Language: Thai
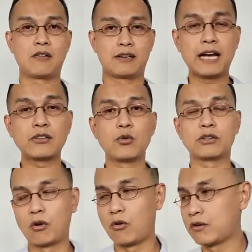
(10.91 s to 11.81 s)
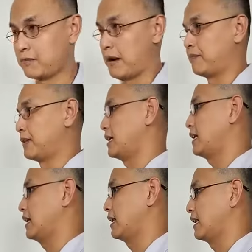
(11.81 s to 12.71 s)
นั่งตัวตรงแบบนี้
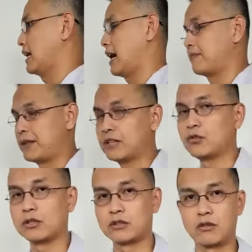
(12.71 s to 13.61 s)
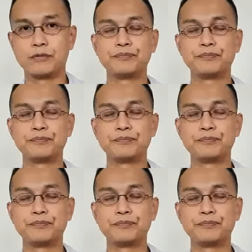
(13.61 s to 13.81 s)
นะครับ นั่งตัวตรง